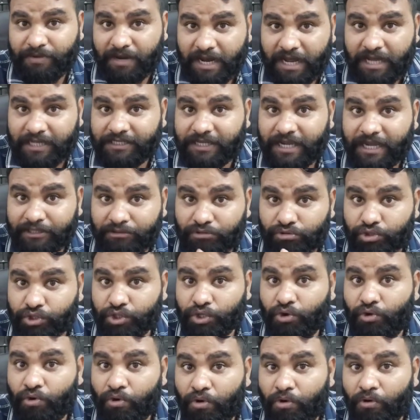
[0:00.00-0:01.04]
बनाया जाए तो
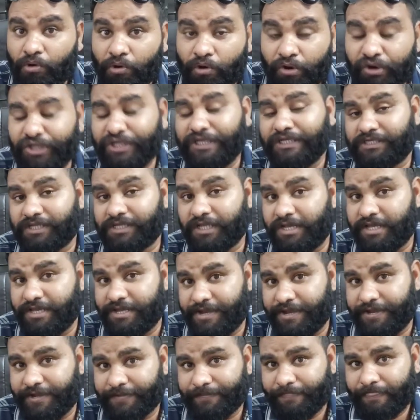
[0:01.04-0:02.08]
क्यों और किस
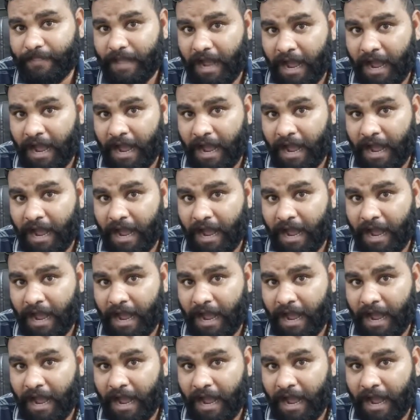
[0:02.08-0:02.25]
लिए